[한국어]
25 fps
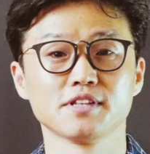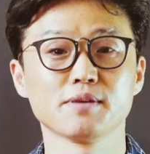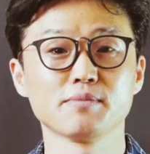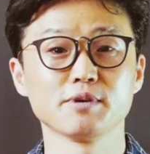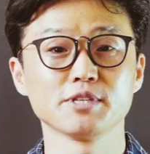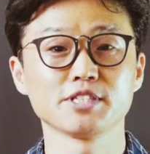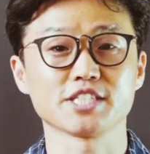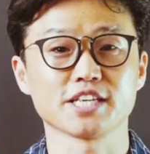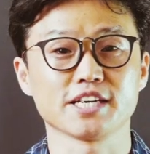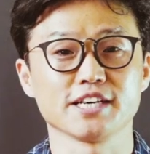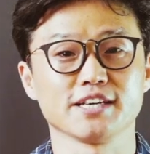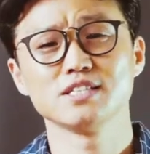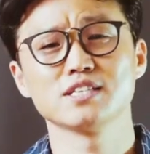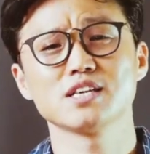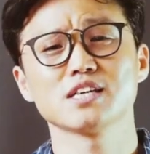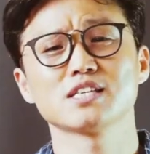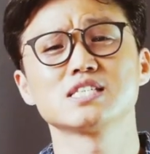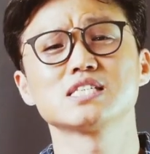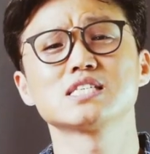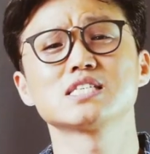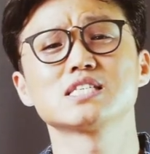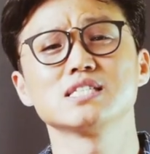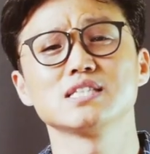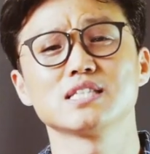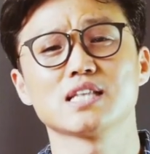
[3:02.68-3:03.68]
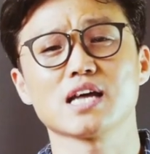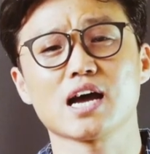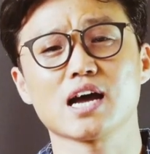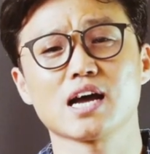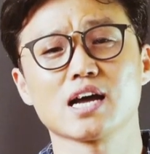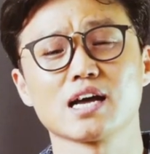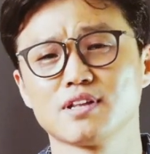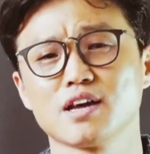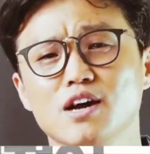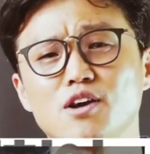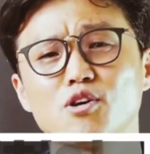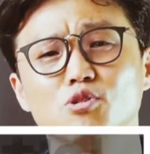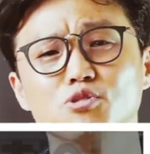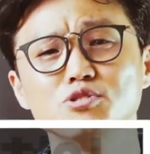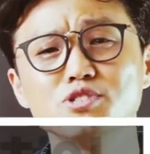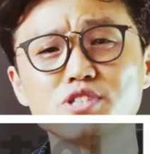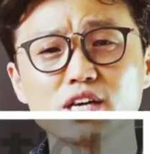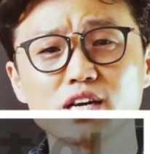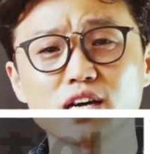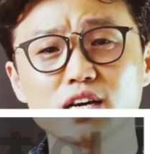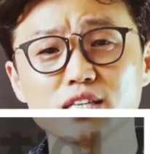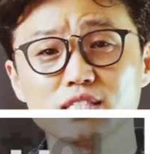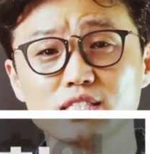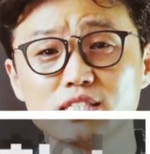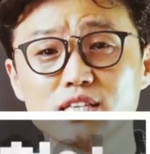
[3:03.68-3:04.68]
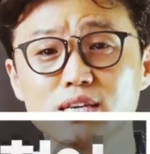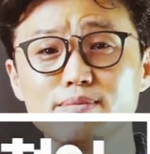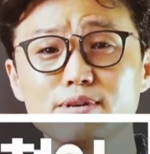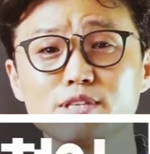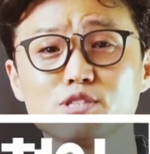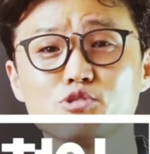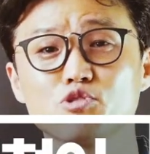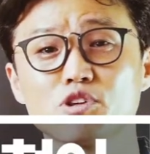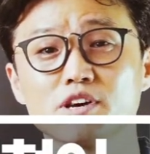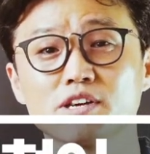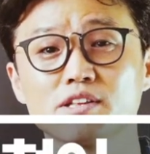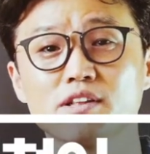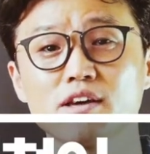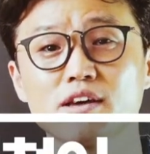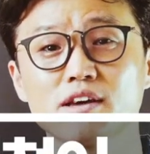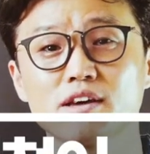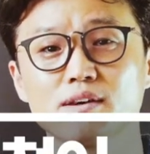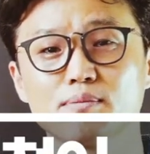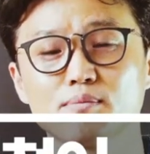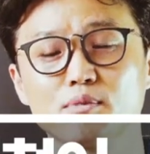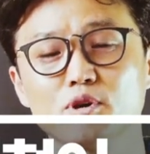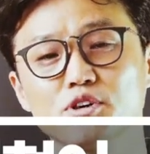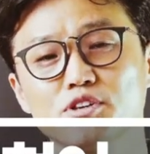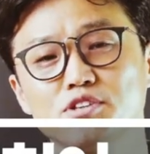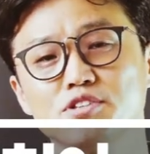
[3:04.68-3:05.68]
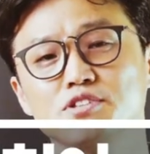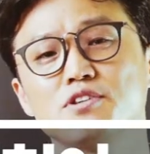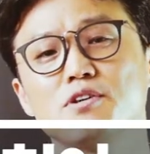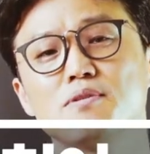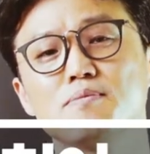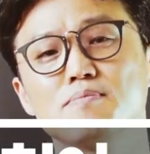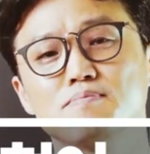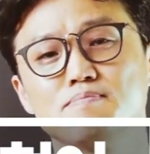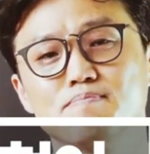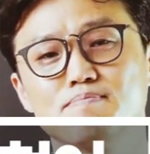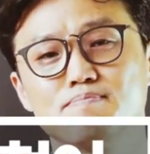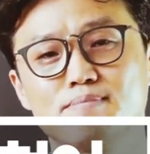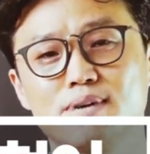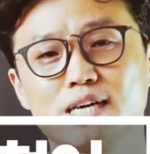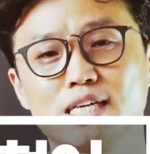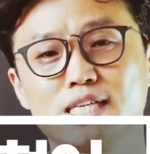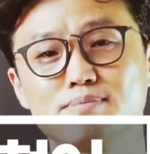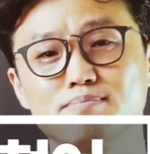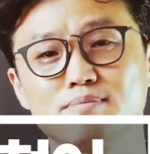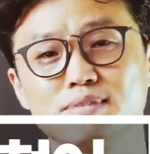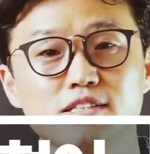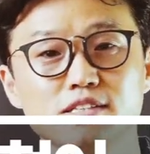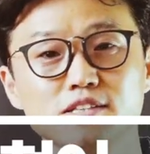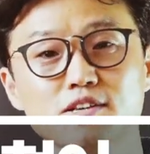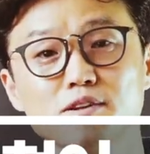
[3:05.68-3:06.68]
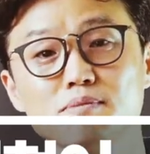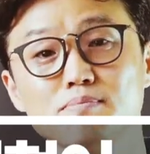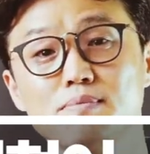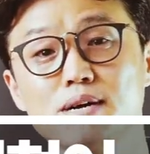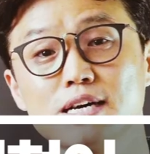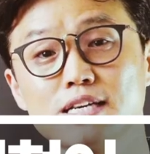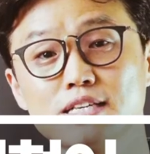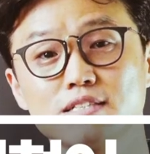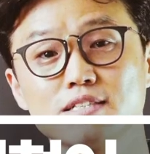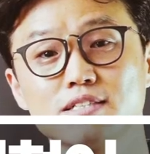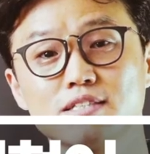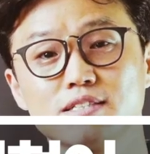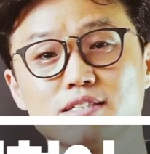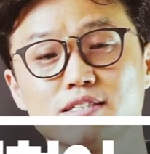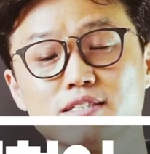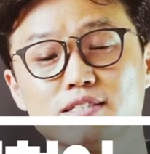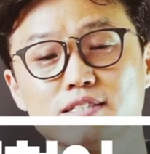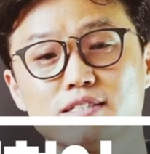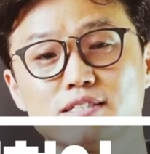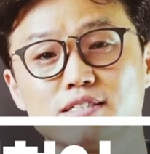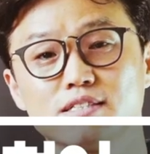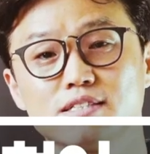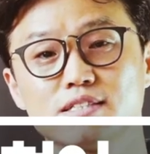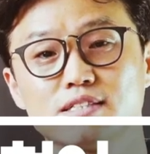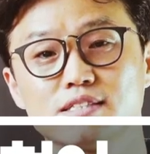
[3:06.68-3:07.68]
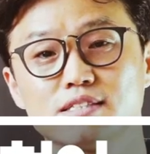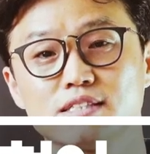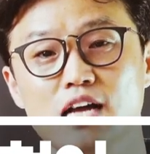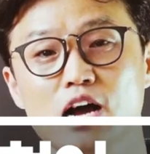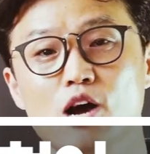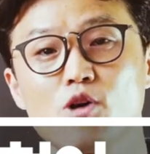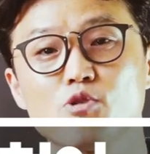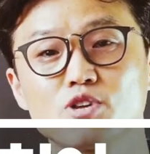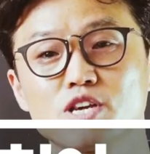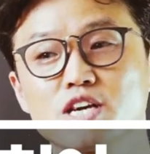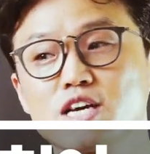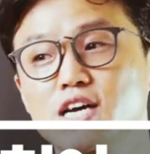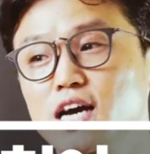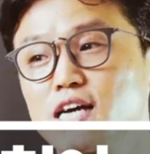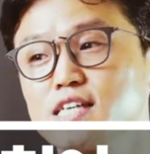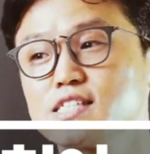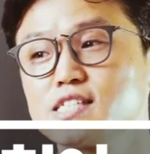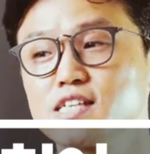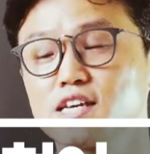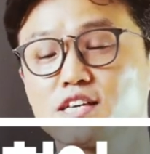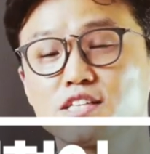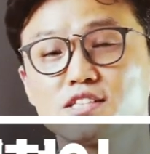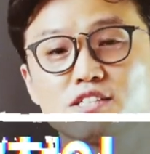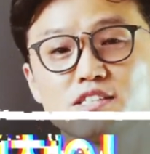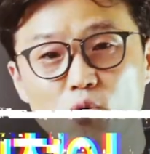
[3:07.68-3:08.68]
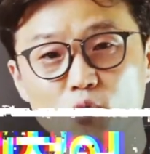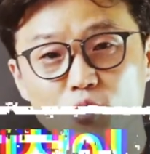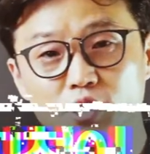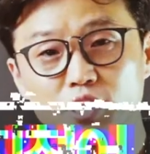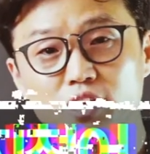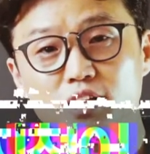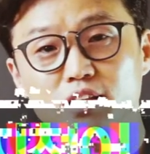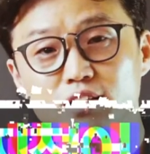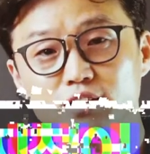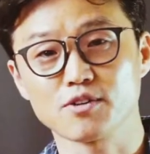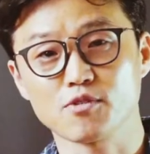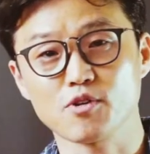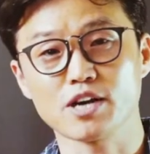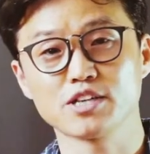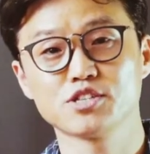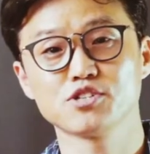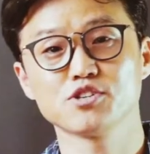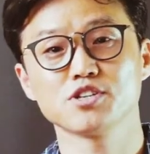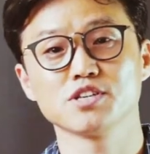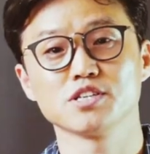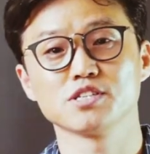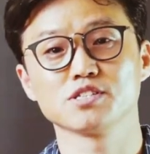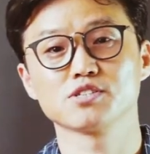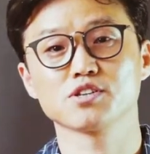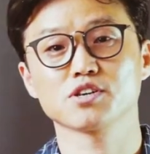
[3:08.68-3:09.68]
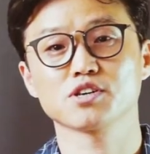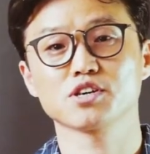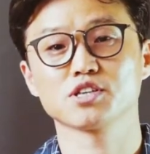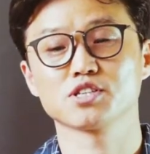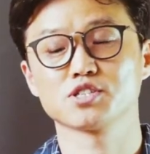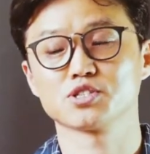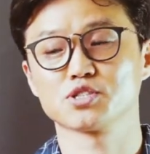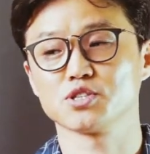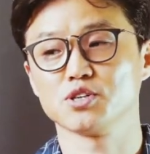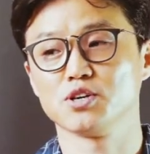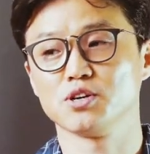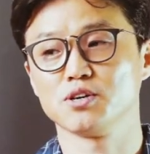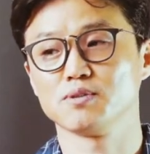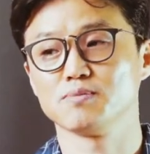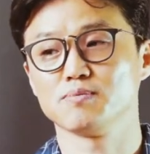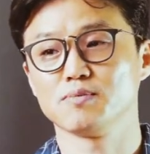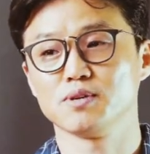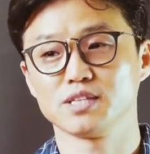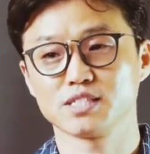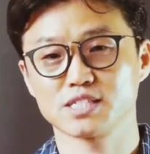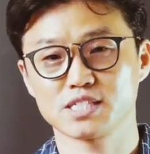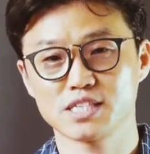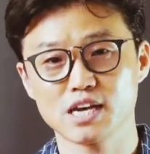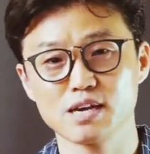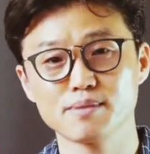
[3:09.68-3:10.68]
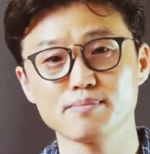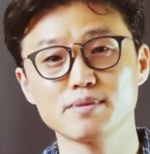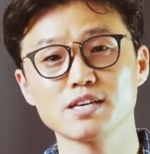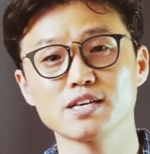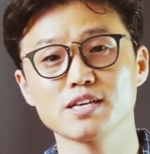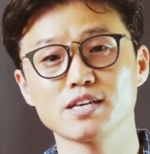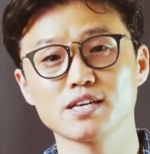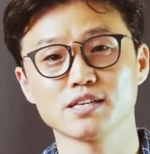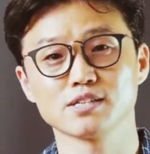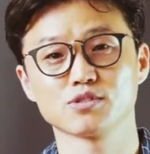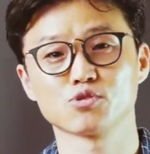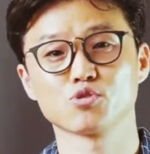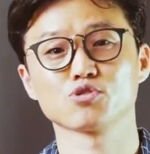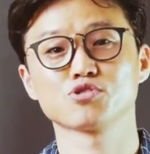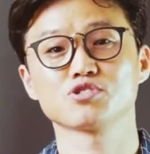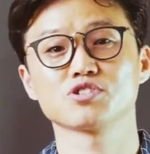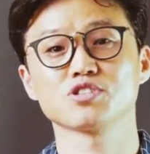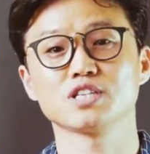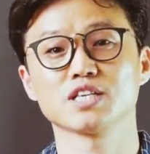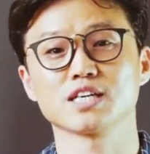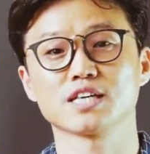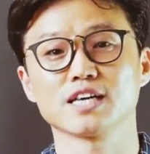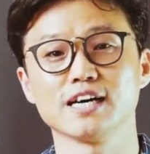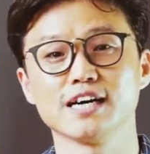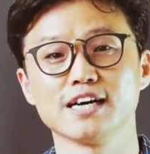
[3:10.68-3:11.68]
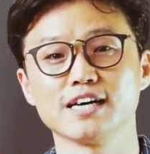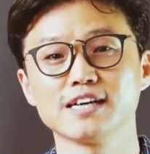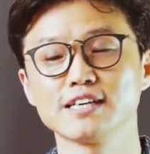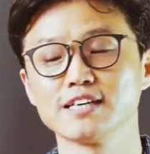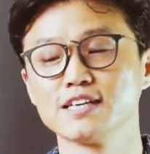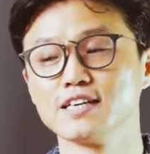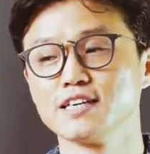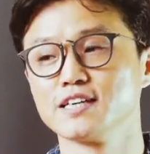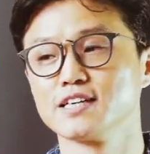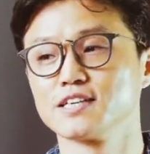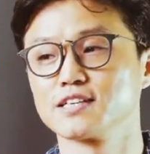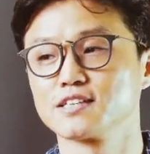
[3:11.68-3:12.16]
네 번째, 이제 지친다. 내가 언제까지 참아줘야 돼? 뭐 이런 말임. 이런 말을 나오기까지에는 오랜 과정이 있었겠죠. 뭐 참아줬으니까.